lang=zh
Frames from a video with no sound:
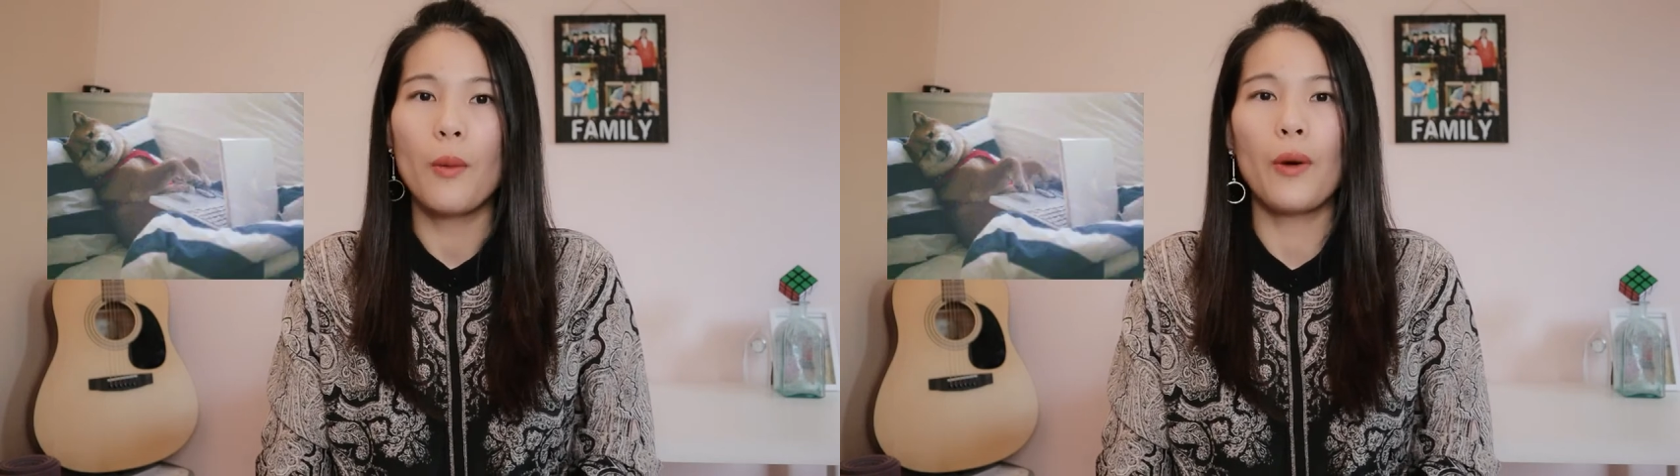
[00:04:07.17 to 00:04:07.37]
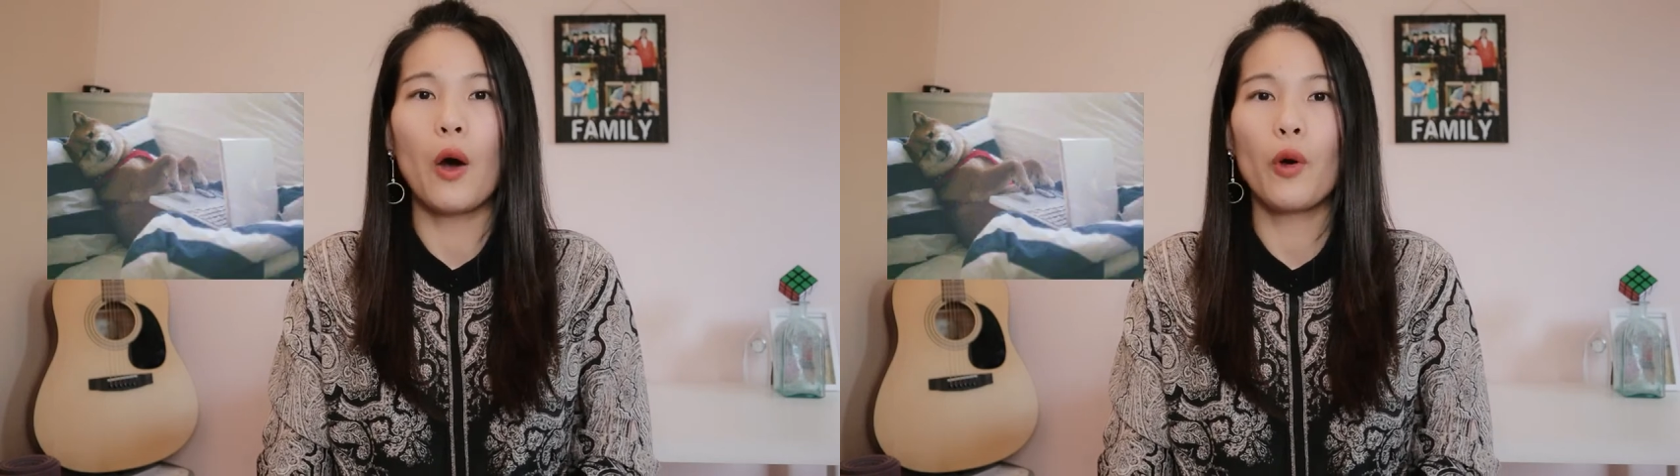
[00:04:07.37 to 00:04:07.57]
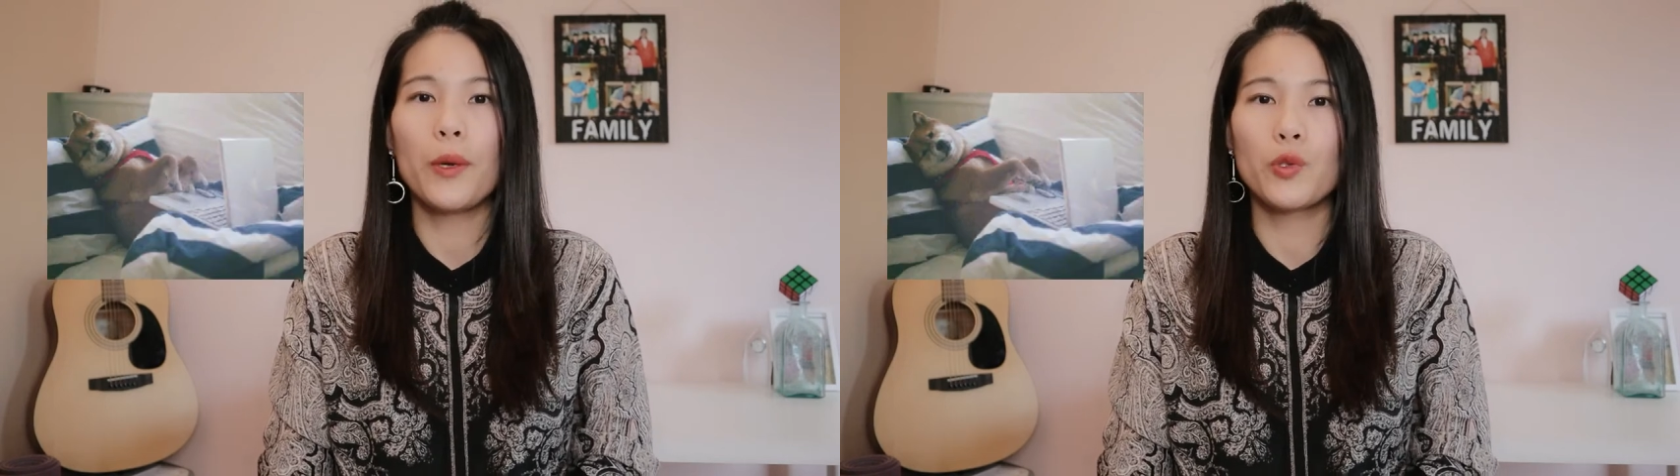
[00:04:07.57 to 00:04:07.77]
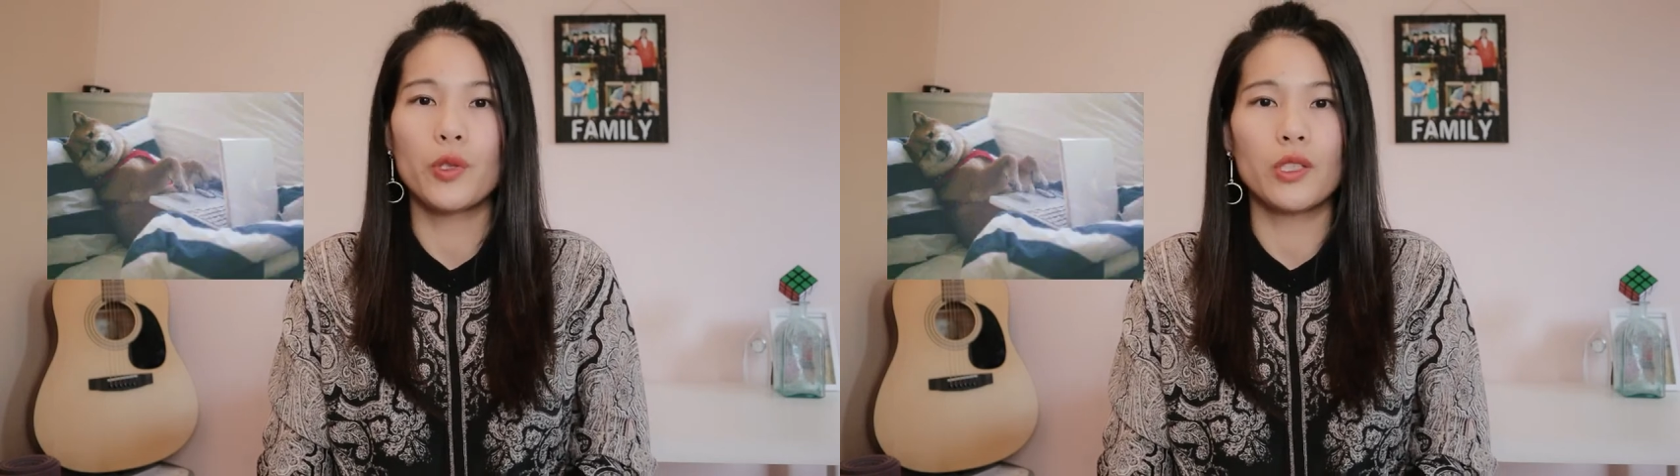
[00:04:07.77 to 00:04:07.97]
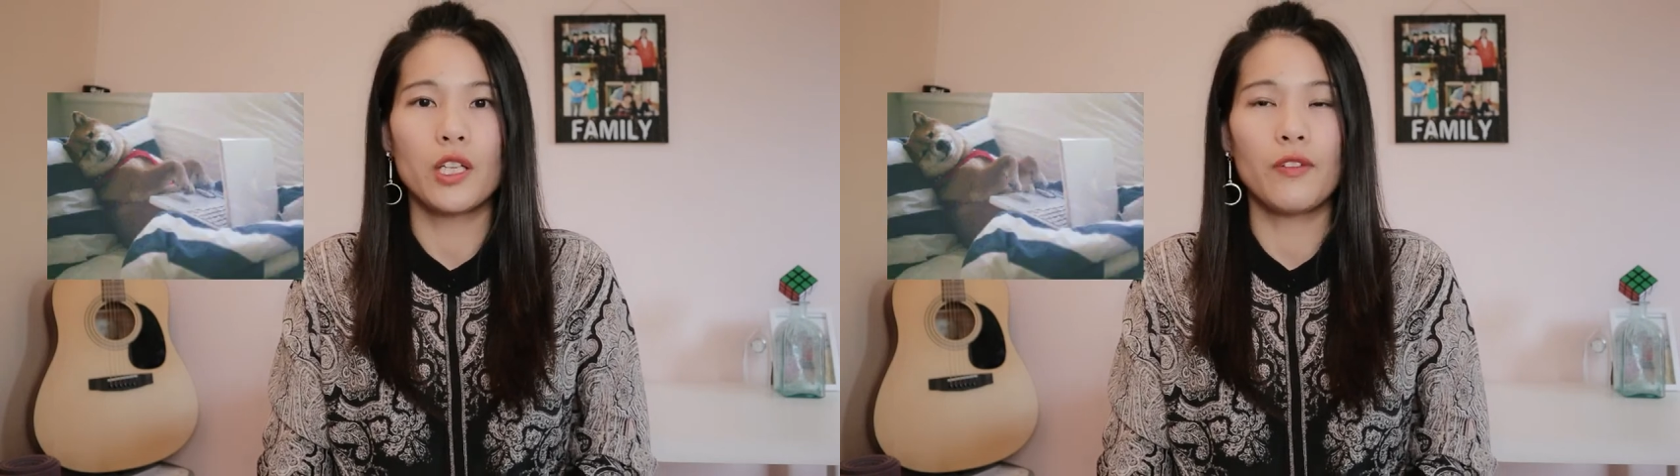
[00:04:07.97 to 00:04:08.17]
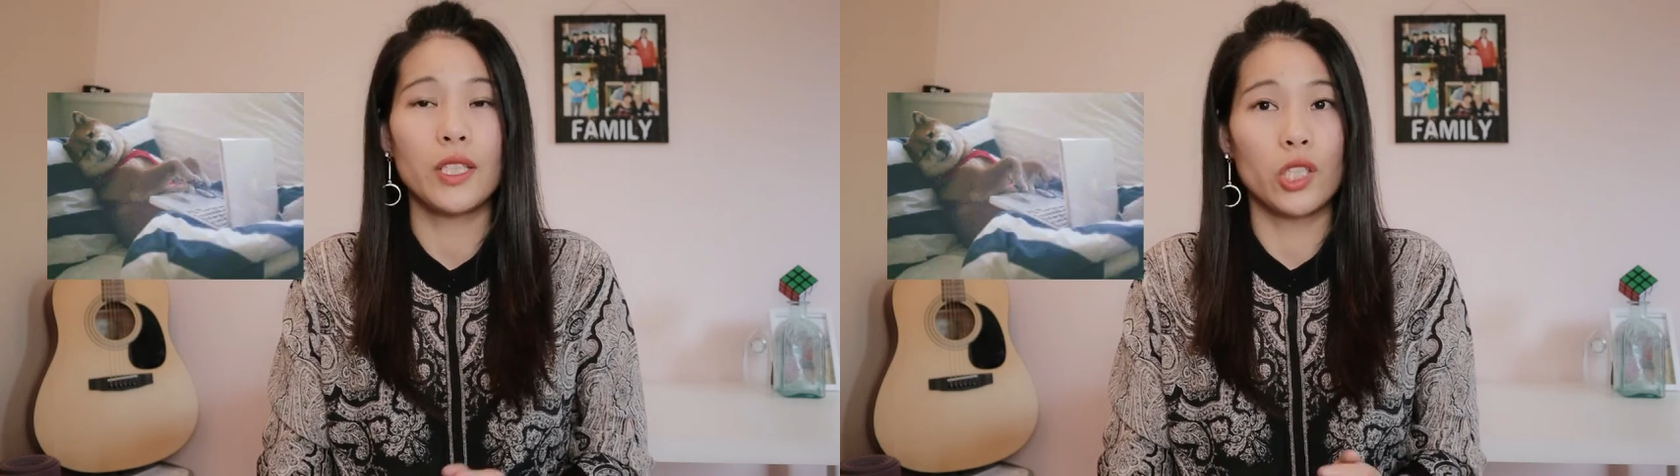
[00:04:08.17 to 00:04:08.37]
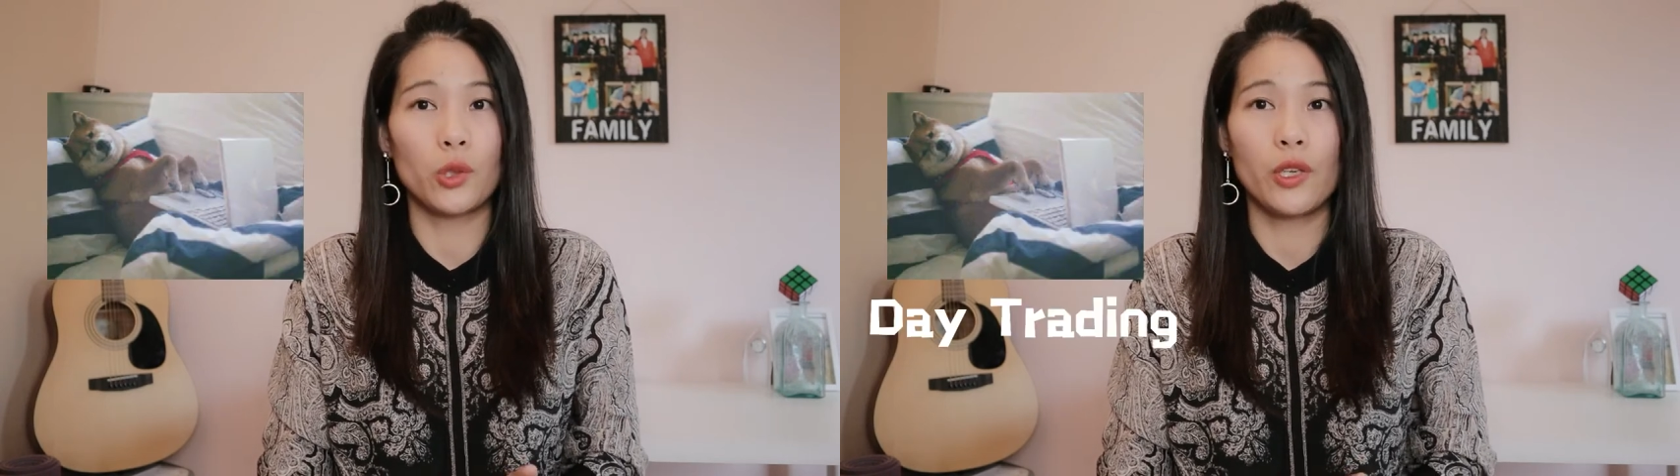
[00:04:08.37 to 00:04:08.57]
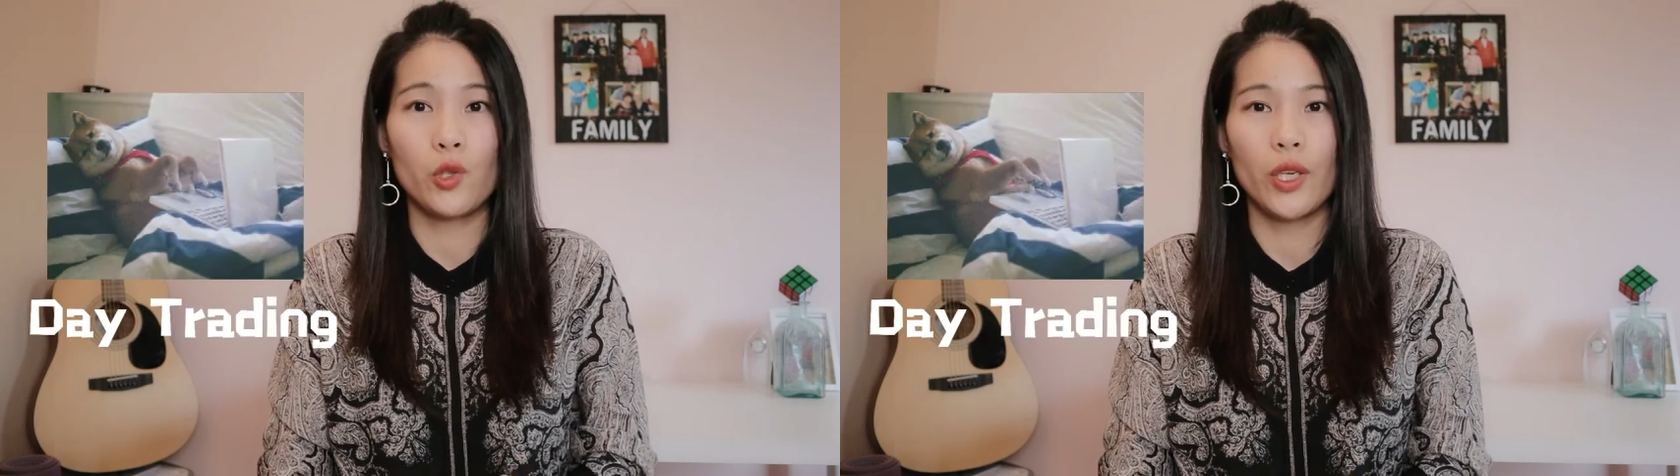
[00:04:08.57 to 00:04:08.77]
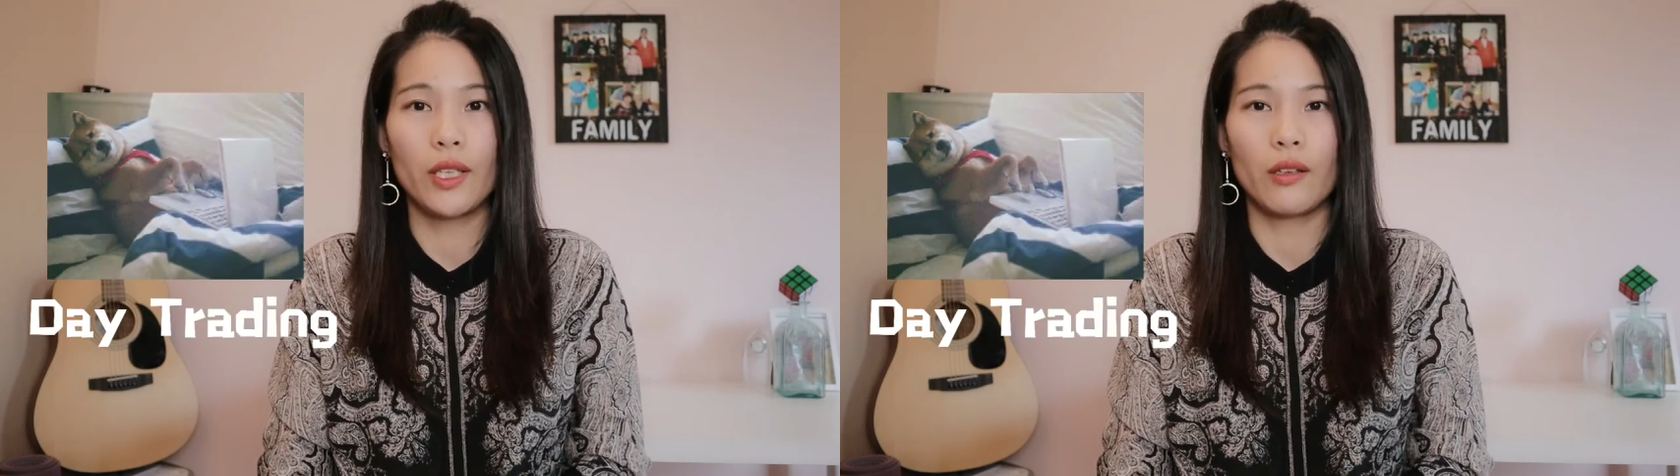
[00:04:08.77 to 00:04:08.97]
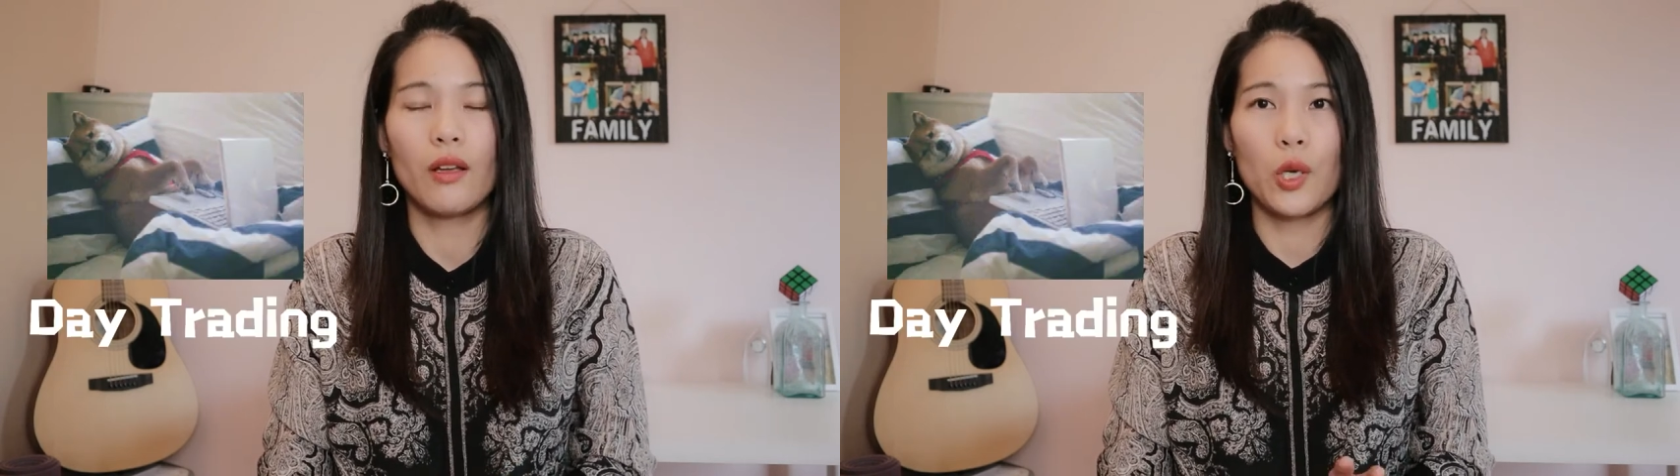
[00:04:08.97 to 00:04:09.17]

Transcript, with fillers: 不然会被税局认为你是 day trading，